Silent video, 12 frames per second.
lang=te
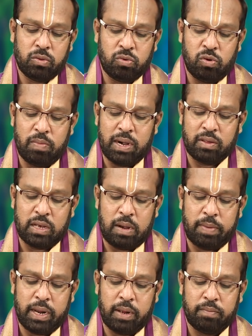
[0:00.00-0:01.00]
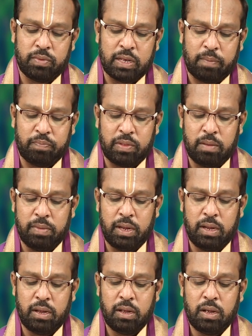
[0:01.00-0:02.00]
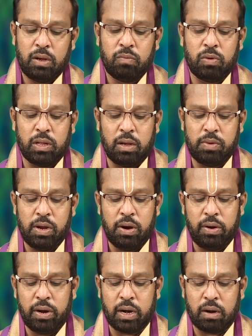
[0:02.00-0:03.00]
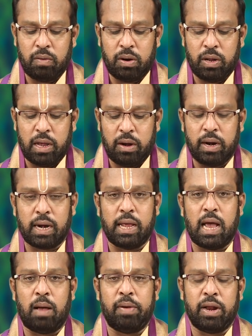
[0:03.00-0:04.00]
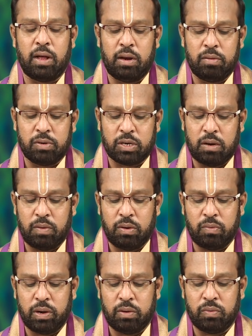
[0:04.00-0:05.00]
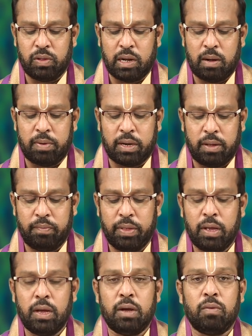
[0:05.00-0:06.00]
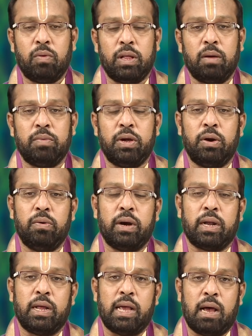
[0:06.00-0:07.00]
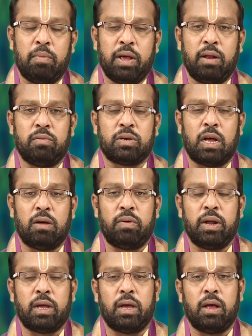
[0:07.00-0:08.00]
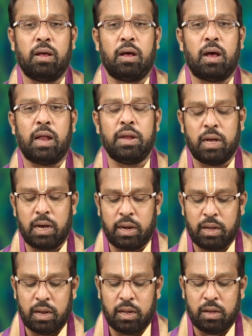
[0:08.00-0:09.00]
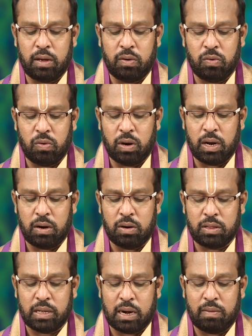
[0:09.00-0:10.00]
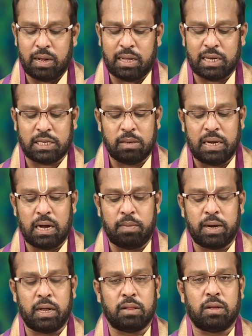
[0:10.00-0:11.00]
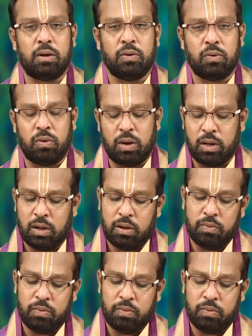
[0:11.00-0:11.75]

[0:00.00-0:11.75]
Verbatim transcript: శుభ సమయం సప్తమి ఉదయం ఏడు గంటల వరకు ఏడు గంటల యాభై నాలుగు నిమిషాల వరకునే ఉంది కాబట్టి ఉదయం ఏడు గంటల యాభై నిమిషాల వరకే అన్ని కార్యాలకి అనుకూలంగా ఉండదు తర్వాత అష్టమి కాబట్టి అంత అనుకూలంగా